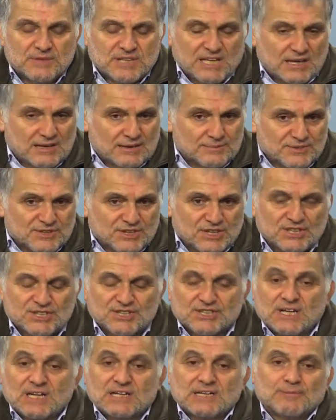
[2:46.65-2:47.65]
bir takım
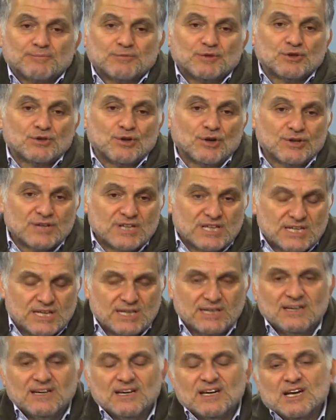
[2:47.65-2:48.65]
çıkışlar yapılıyor
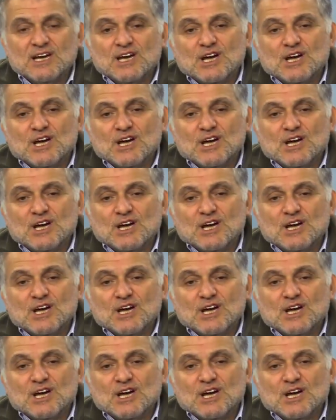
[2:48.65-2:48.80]
ki